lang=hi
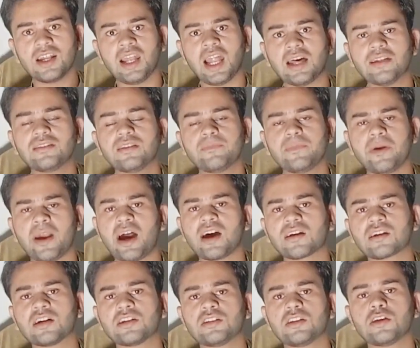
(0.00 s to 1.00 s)
अल्लाह से
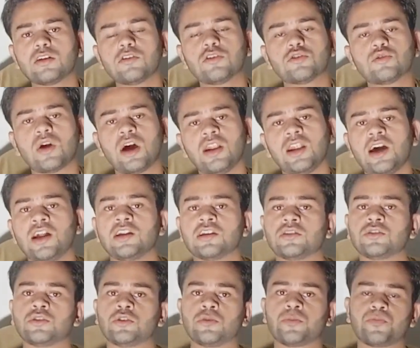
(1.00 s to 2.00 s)
प्यार करते हो तो अल्लाह
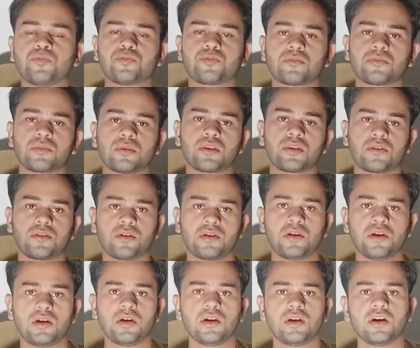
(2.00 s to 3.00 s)
लिखते
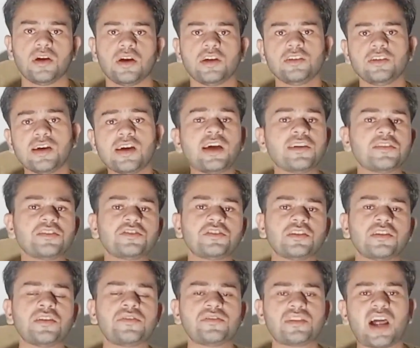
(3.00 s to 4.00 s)
हो यहाँ से
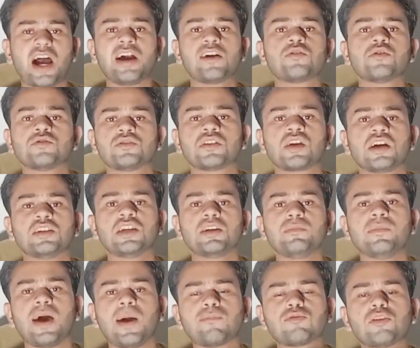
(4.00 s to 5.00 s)
चीज़ें स्टार्ट होती हैं
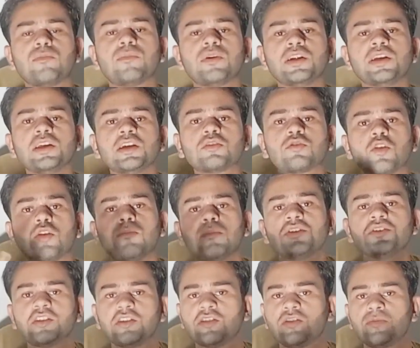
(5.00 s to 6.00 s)
यह मैं आपको बड़ी ही
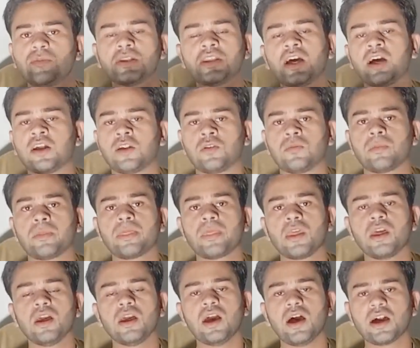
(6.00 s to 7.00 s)
कॉमन चीज़ बता रहा
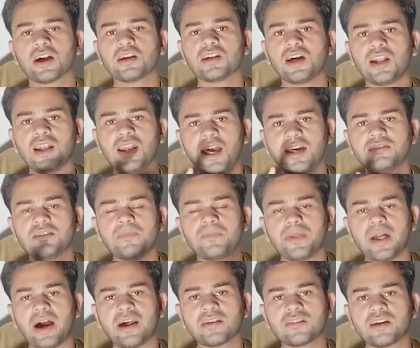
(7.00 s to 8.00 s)
हूँ अगर अल्लाह से
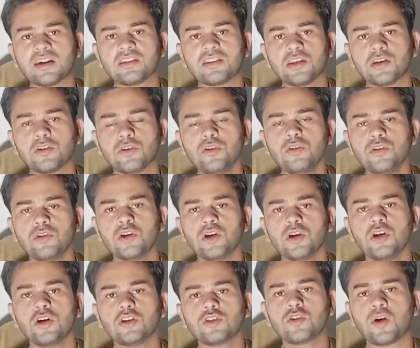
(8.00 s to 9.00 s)
प्यार करते हो
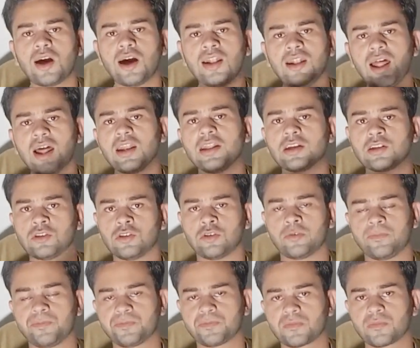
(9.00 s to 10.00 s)
तो अल्लाह लिख दो